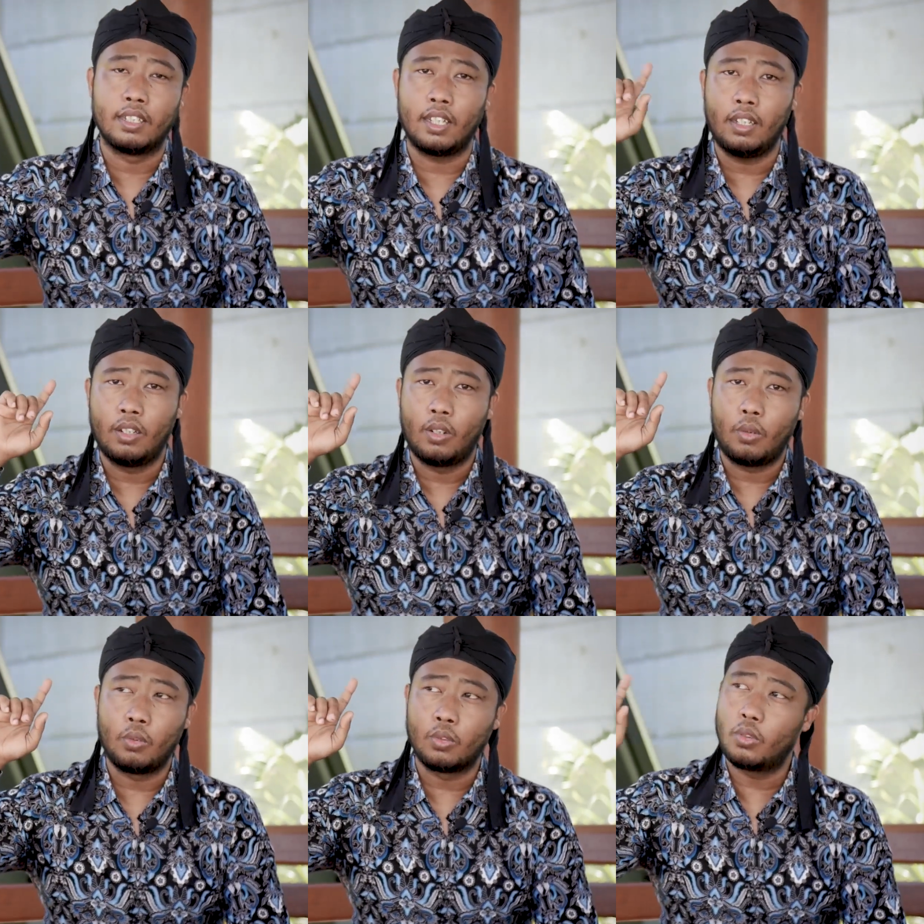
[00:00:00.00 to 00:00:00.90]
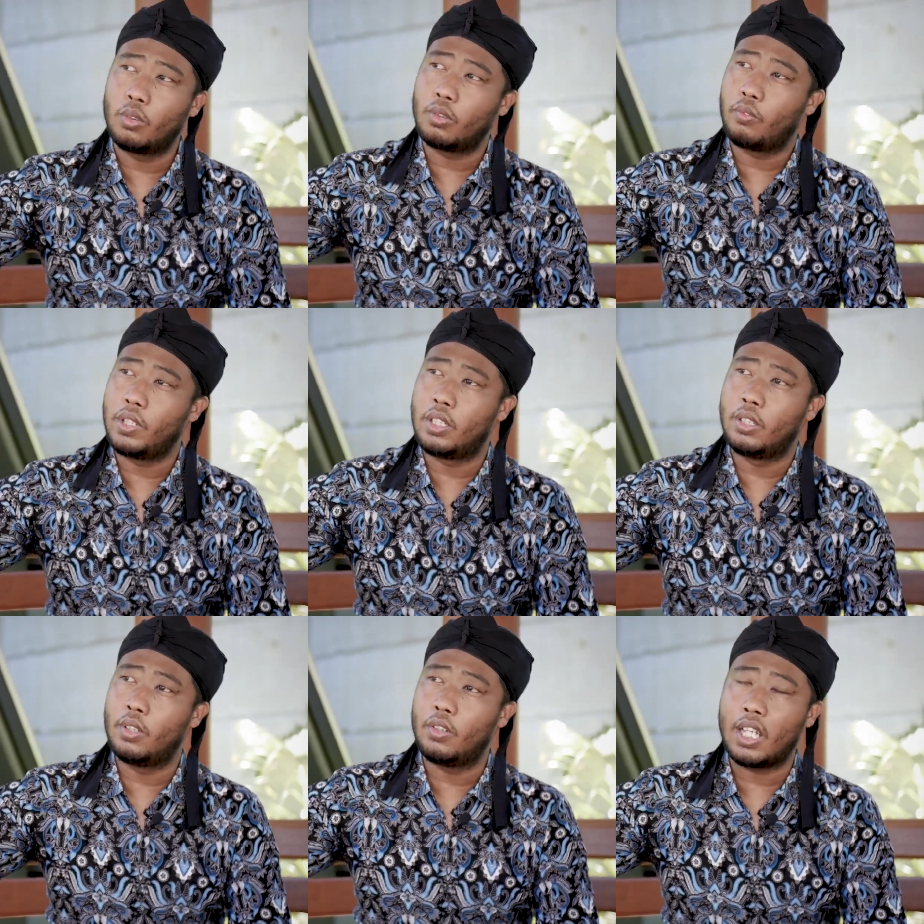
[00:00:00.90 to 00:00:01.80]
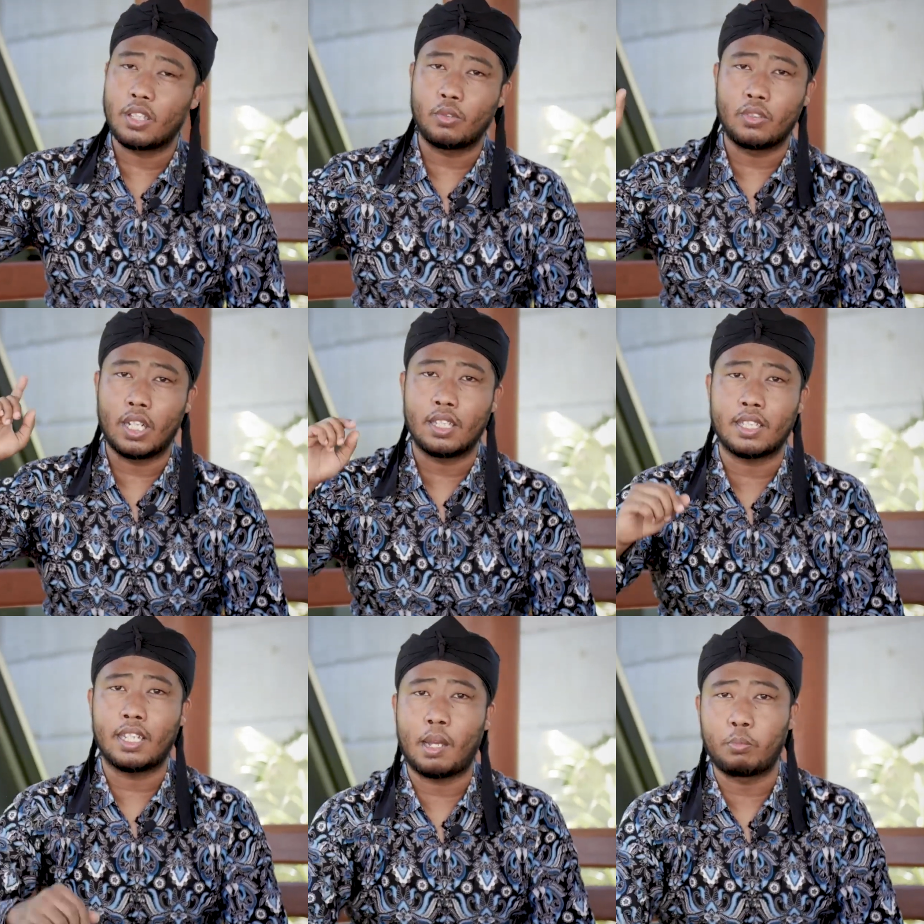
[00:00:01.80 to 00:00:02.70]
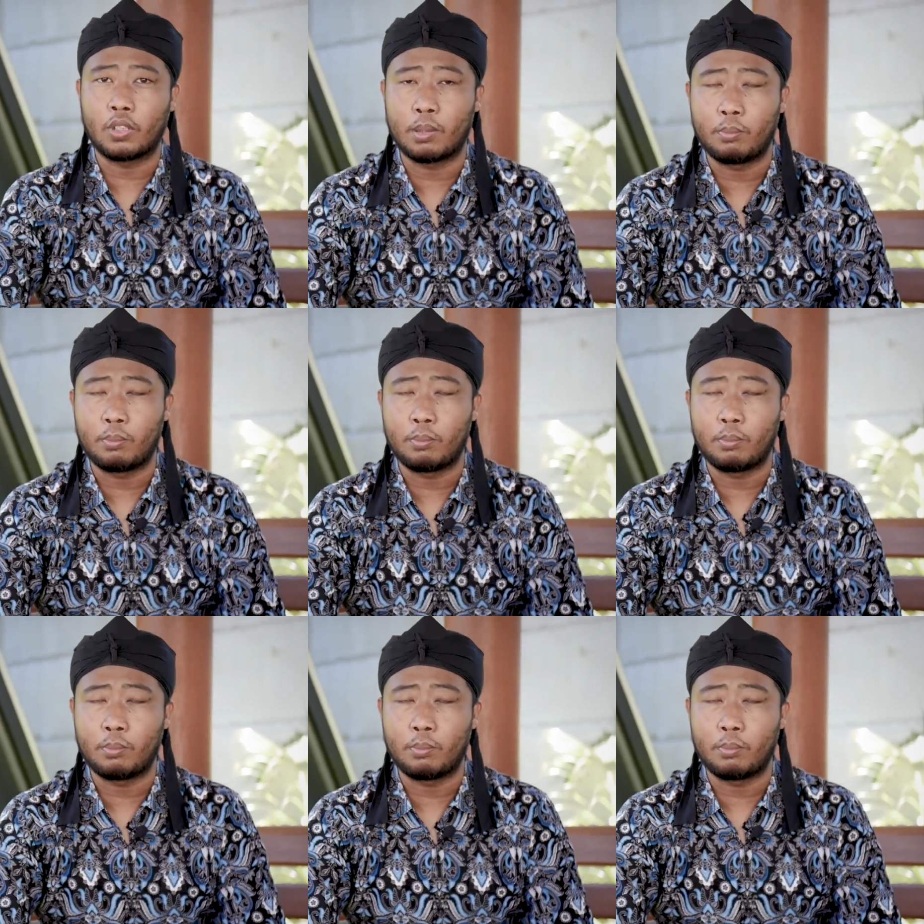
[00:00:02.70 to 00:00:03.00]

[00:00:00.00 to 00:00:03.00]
ya untuk video yang sudah saya upload